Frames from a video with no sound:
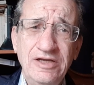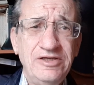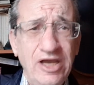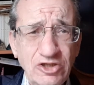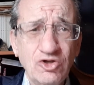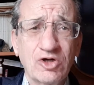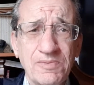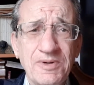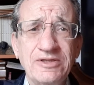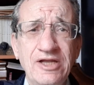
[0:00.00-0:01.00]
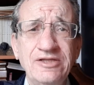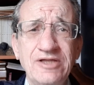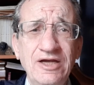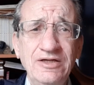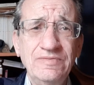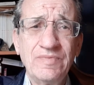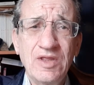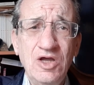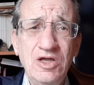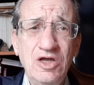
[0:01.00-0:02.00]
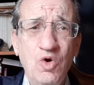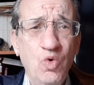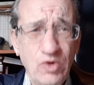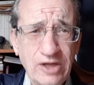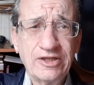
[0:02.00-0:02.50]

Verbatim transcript: Y esto representa una